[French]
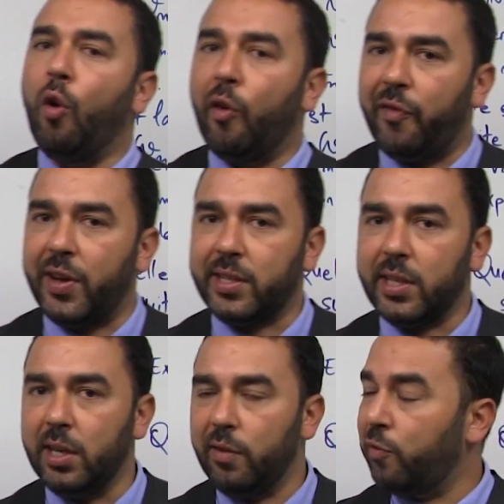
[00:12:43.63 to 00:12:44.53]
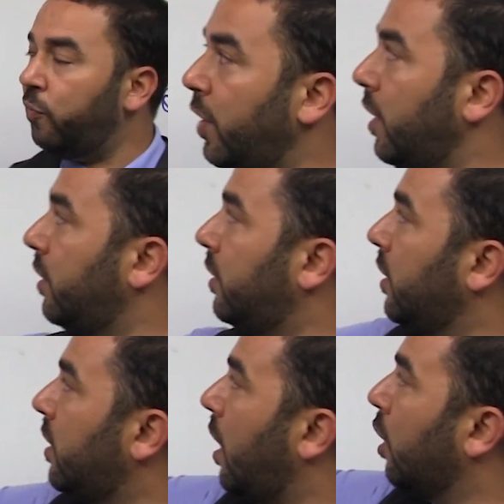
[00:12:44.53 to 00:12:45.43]
Facile, vous voyez
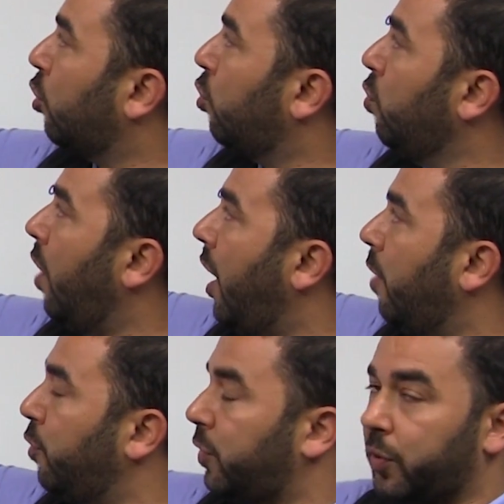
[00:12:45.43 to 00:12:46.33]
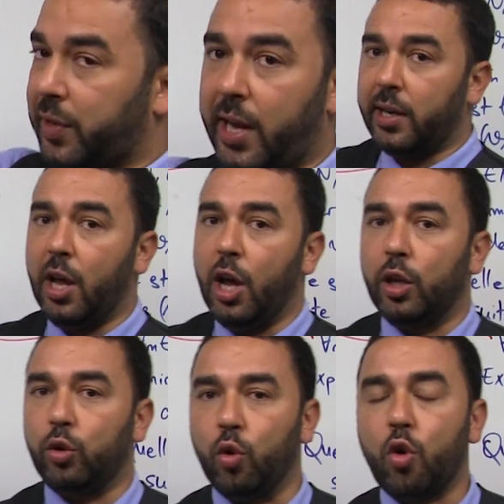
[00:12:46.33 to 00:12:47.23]
ici qu'il y a un q à la puissance n,
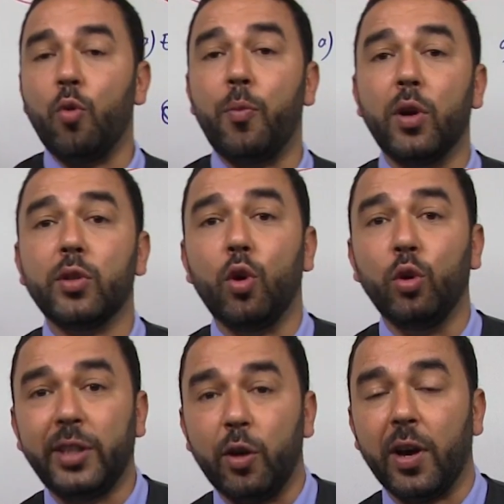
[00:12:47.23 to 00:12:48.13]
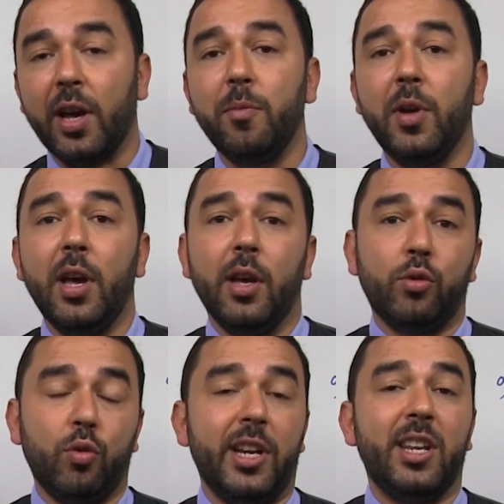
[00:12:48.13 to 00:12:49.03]
donc on pense au théorème
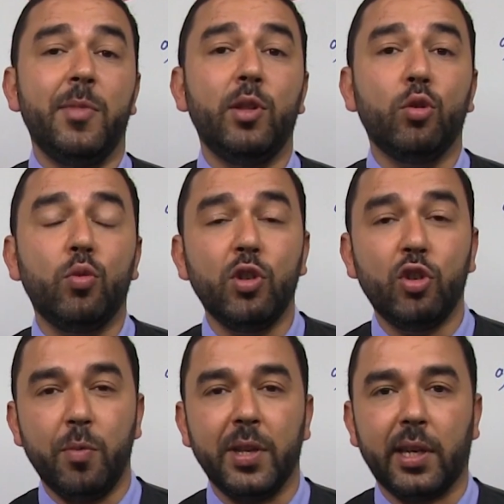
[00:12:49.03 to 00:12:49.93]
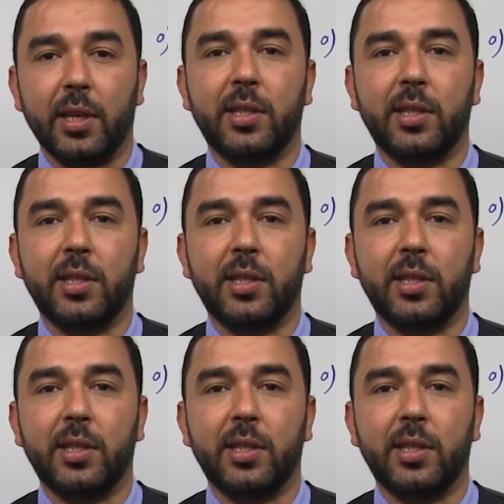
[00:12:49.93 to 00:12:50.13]
sur les limites de suite géométrique.